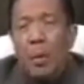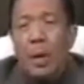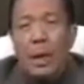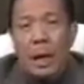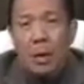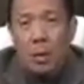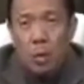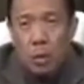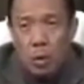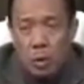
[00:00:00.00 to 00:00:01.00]
walang
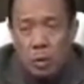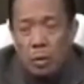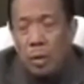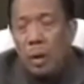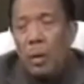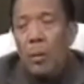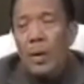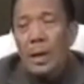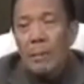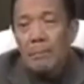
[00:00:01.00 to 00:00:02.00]
gulo,
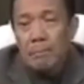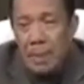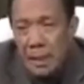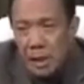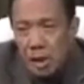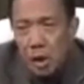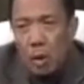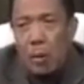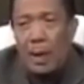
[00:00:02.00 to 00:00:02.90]
walang bisyo,